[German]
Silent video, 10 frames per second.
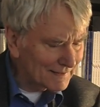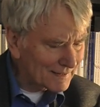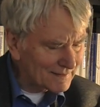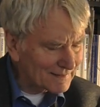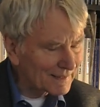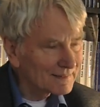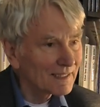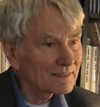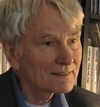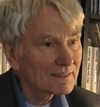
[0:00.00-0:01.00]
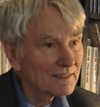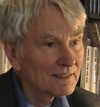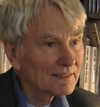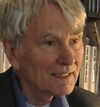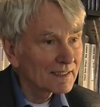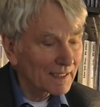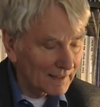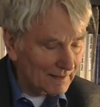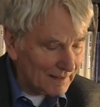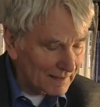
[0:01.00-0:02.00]
Das ist ein Satz, der
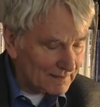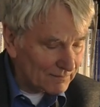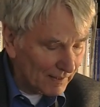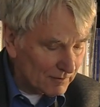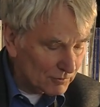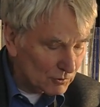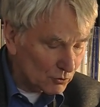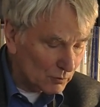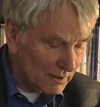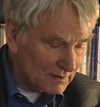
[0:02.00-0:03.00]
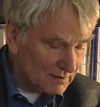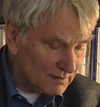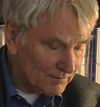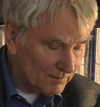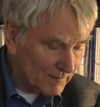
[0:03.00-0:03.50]
keinerlei Zweifel zulässt.